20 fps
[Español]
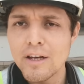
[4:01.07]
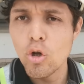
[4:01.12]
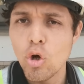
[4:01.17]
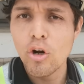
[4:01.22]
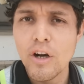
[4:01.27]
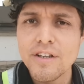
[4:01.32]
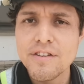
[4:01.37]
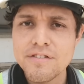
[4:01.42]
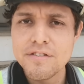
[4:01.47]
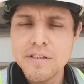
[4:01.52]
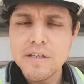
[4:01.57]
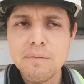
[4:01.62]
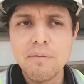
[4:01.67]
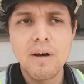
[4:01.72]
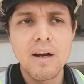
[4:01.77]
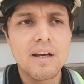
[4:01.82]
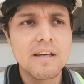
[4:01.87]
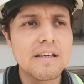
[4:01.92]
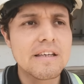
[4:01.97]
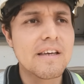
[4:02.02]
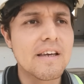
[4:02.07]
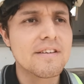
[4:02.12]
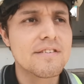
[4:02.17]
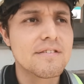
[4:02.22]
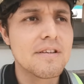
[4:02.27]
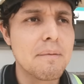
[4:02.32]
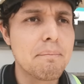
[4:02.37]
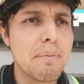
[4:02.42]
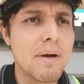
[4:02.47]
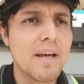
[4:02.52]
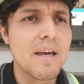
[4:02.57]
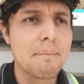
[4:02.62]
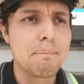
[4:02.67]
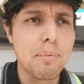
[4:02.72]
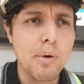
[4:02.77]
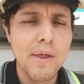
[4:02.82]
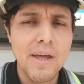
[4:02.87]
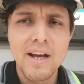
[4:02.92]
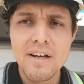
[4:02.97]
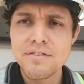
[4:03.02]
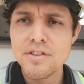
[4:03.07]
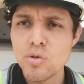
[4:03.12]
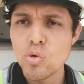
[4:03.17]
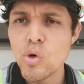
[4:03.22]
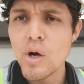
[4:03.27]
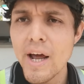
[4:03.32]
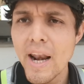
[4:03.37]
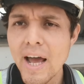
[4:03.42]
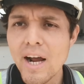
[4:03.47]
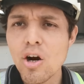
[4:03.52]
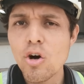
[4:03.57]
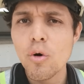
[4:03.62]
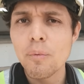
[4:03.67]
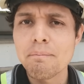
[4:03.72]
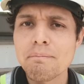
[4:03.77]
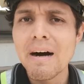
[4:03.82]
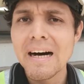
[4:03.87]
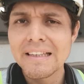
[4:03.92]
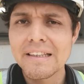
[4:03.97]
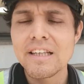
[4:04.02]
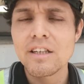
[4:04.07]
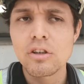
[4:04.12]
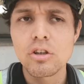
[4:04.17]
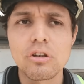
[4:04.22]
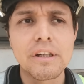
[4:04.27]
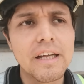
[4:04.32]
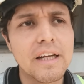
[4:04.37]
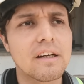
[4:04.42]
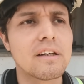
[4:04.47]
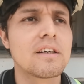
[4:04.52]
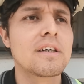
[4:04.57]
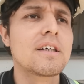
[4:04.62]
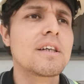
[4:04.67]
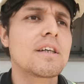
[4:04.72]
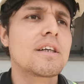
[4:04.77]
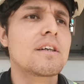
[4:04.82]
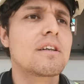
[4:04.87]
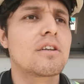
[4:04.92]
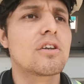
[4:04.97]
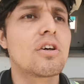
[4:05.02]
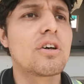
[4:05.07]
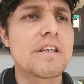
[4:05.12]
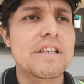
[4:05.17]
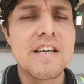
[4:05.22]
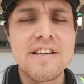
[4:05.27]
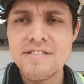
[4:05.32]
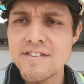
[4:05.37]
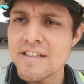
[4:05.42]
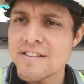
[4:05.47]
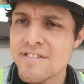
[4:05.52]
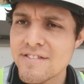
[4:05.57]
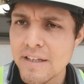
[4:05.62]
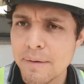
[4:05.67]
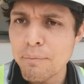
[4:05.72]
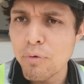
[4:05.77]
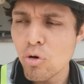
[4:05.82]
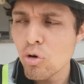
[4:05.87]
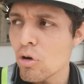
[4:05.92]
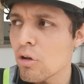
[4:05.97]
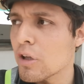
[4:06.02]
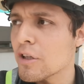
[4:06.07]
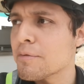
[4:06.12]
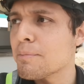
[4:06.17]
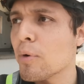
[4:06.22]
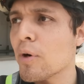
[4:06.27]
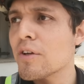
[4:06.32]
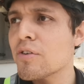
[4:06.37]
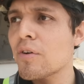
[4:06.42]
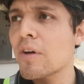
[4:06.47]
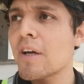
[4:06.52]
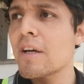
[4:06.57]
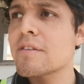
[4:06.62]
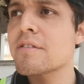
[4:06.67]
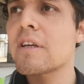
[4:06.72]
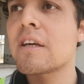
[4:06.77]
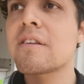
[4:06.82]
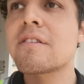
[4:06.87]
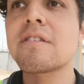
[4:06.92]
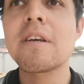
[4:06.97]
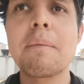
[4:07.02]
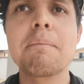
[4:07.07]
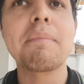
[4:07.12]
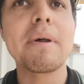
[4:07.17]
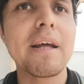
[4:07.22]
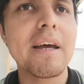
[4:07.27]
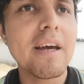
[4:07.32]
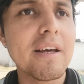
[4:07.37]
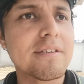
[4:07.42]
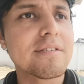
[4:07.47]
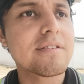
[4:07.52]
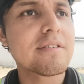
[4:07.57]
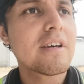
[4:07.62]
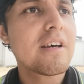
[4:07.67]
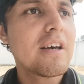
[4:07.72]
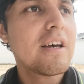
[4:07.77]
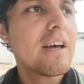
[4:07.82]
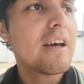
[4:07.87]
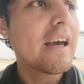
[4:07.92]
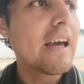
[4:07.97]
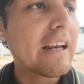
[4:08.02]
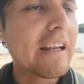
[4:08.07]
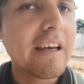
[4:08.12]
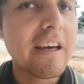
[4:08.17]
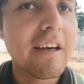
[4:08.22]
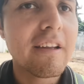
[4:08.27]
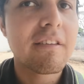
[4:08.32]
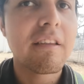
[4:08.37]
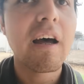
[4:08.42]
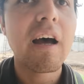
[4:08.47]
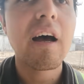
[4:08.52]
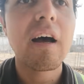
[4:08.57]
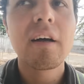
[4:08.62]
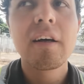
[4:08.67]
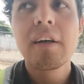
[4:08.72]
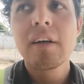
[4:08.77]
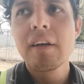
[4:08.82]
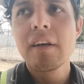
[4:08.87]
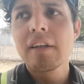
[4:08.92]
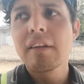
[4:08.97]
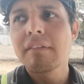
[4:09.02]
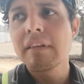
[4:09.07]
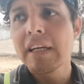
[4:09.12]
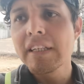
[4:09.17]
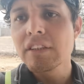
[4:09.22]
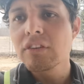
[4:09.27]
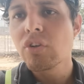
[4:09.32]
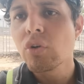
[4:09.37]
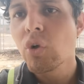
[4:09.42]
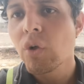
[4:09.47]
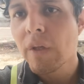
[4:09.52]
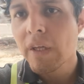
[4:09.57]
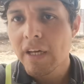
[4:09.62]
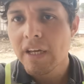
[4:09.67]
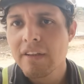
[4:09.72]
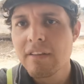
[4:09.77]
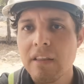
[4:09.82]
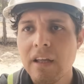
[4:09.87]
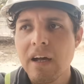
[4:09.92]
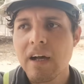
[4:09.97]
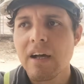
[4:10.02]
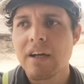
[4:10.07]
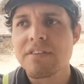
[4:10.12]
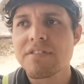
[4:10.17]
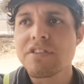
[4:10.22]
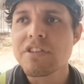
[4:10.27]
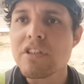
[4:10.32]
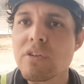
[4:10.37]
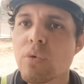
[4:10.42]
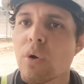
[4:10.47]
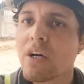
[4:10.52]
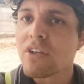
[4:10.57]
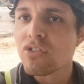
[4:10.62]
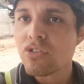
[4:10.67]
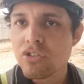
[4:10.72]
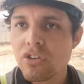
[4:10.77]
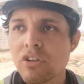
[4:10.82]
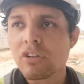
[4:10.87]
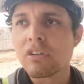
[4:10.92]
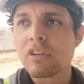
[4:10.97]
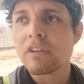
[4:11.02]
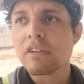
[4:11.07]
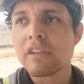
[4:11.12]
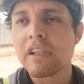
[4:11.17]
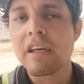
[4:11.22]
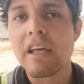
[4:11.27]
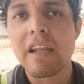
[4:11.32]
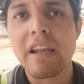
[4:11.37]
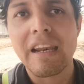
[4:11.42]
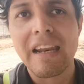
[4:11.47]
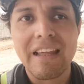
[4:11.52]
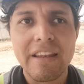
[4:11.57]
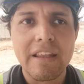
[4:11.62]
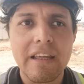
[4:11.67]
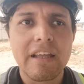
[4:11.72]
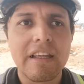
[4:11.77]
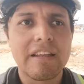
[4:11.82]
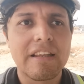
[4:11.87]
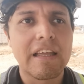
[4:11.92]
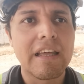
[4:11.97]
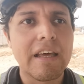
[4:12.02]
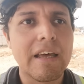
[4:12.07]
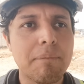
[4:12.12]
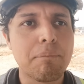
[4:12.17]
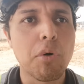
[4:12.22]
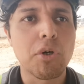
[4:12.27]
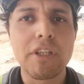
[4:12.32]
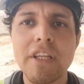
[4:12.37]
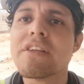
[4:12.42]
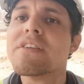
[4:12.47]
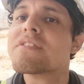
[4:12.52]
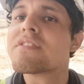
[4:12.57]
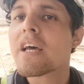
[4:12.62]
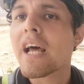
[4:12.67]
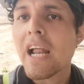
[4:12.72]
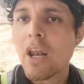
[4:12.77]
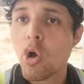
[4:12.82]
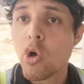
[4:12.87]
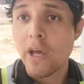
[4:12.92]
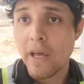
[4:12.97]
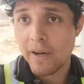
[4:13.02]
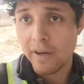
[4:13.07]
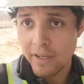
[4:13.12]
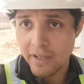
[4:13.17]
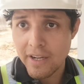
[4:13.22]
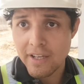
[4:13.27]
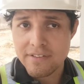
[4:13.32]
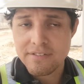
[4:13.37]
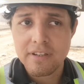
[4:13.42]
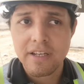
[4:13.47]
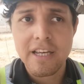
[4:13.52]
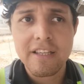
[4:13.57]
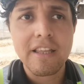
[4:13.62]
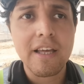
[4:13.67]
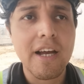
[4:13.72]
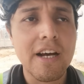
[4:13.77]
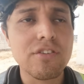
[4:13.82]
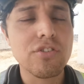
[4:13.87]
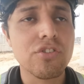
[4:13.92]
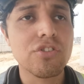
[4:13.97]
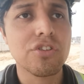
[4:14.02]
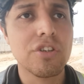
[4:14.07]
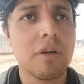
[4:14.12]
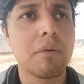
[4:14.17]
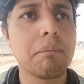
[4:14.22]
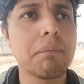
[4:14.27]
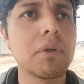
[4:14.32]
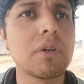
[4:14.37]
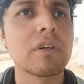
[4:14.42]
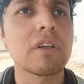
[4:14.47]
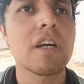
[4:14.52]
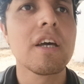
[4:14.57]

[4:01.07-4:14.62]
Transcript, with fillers: que lo reciba y que sepa que pueden hacer un gran combate con él. ¿no? Y ese es Seth Rollins, por eso es que Seth siempre es el que está dentro de esta situación de, potenciar a los que regresan, en este caso Cien